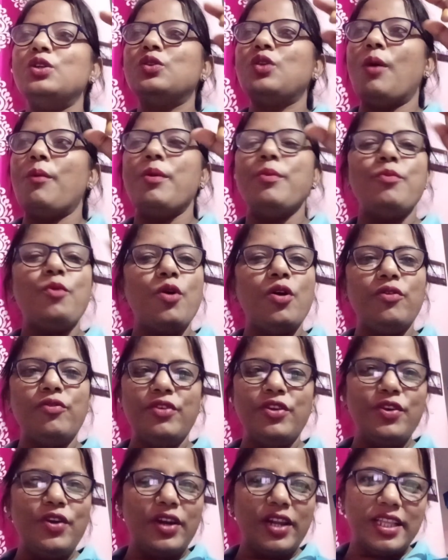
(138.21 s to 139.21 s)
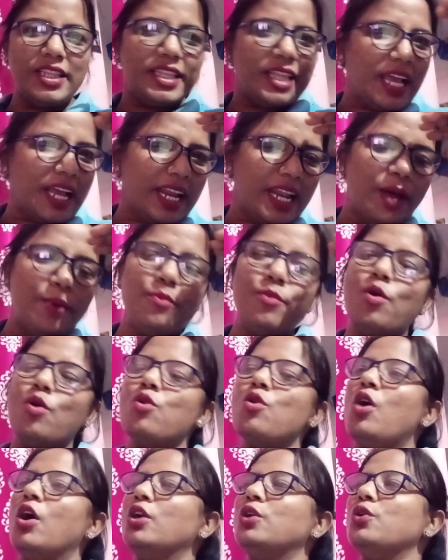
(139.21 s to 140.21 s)
তো আমি ময়ূর ভিডিওটা দেখলাম মো
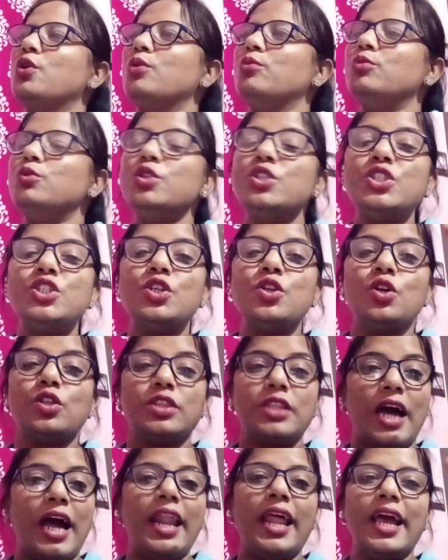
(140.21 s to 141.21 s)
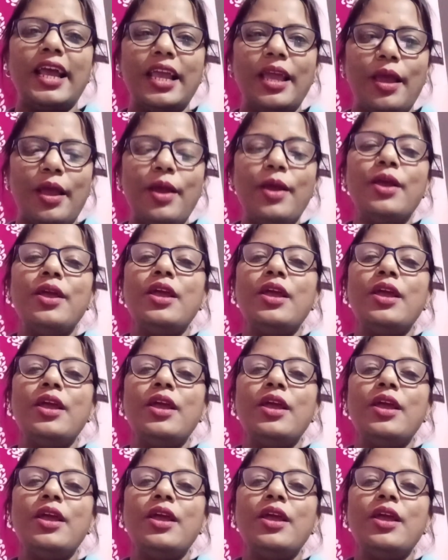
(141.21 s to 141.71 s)
ঘরটর মুছছিল তার আগে